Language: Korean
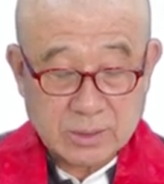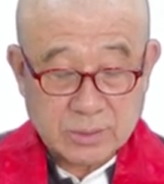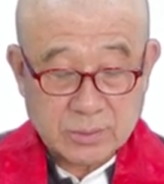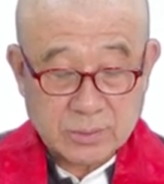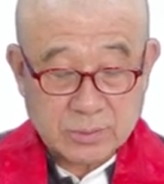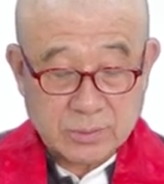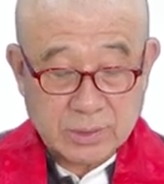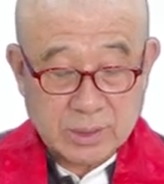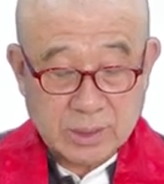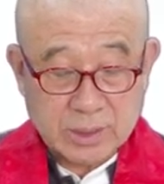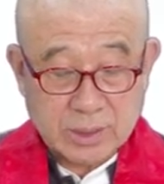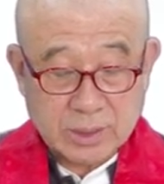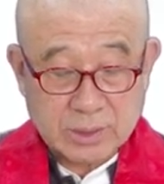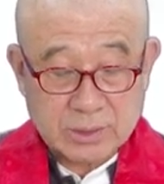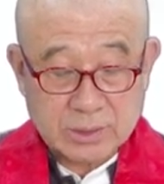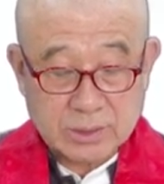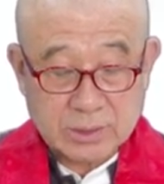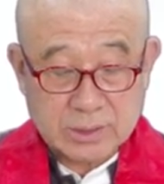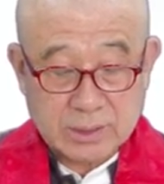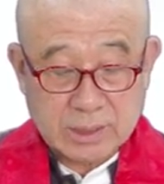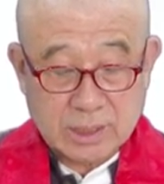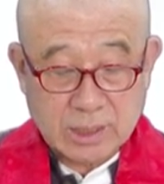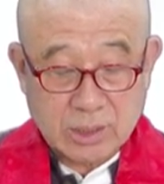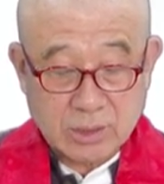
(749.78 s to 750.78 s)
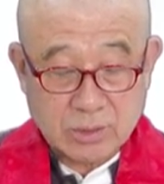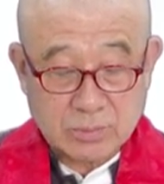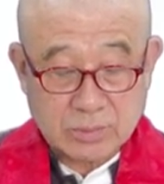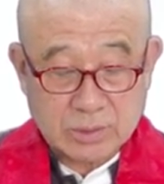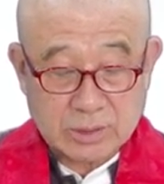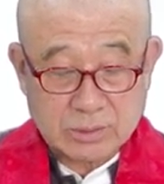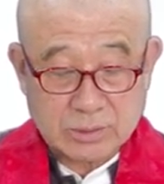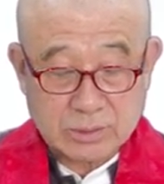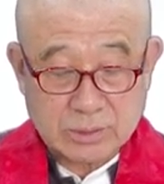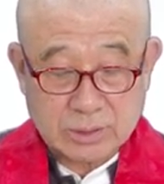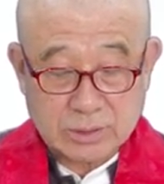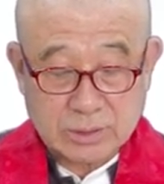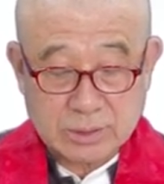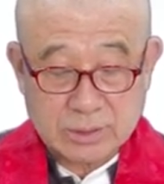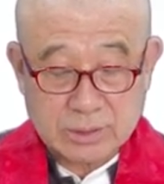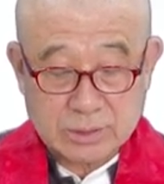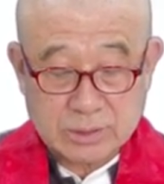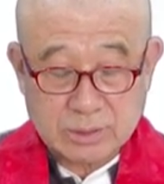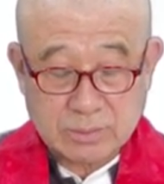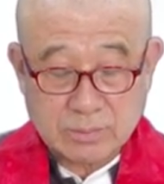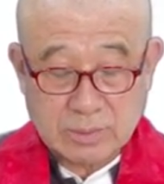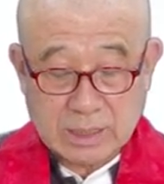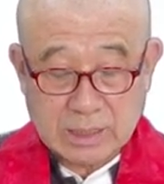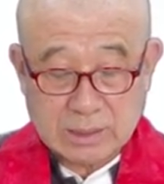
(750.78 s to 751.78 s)
왜 그러냐 하면
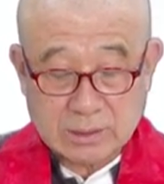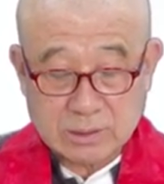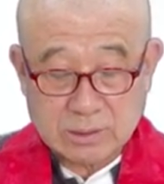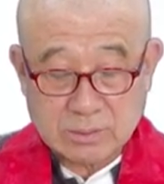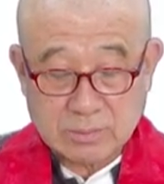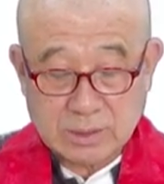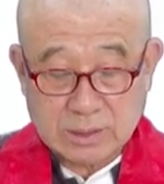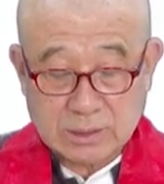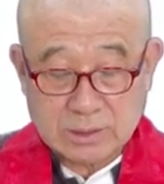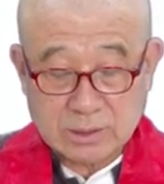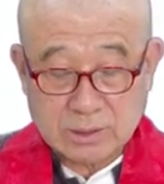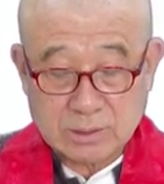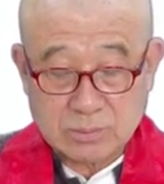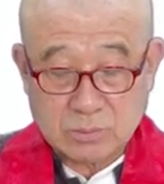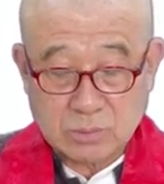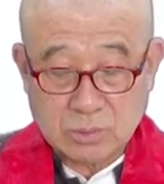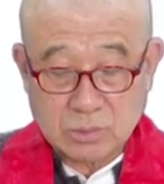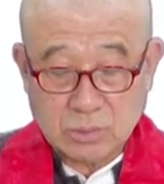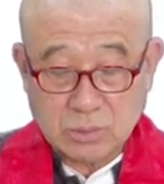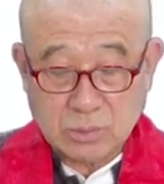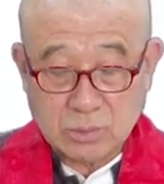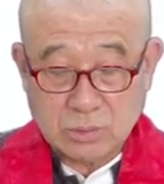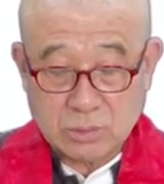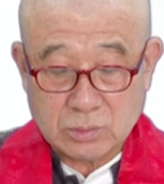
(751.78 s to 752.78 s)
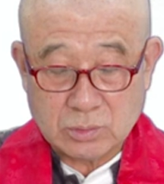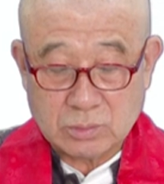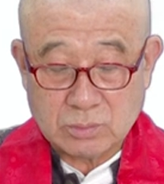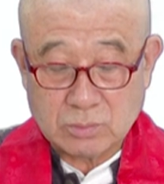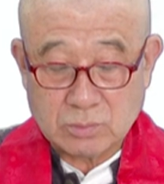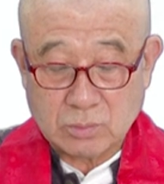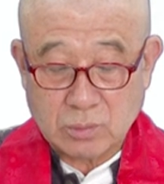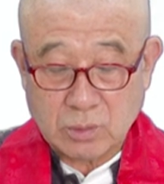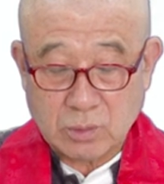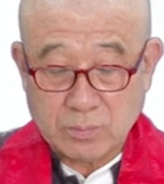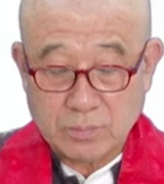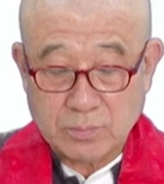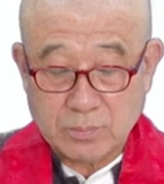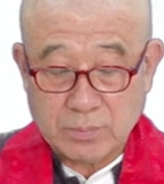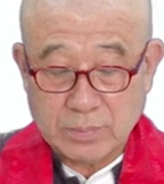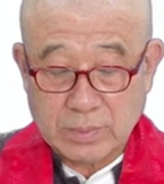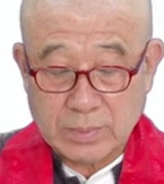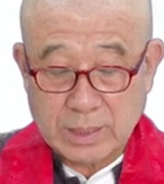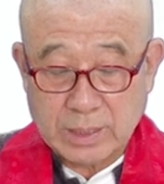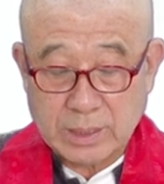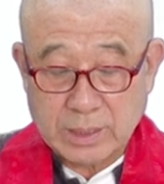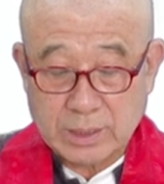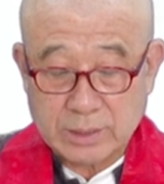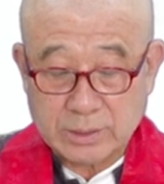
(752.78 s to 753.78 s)
여러께서 말씀하시는 모든
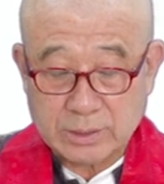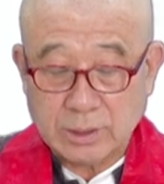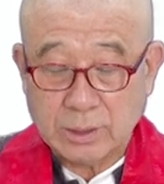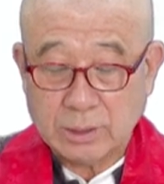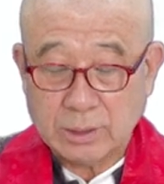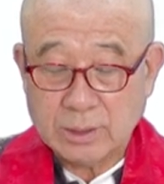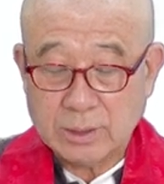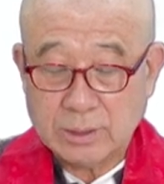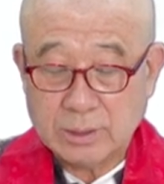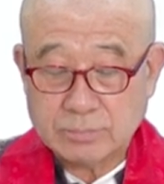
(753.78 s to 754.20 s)
몸매를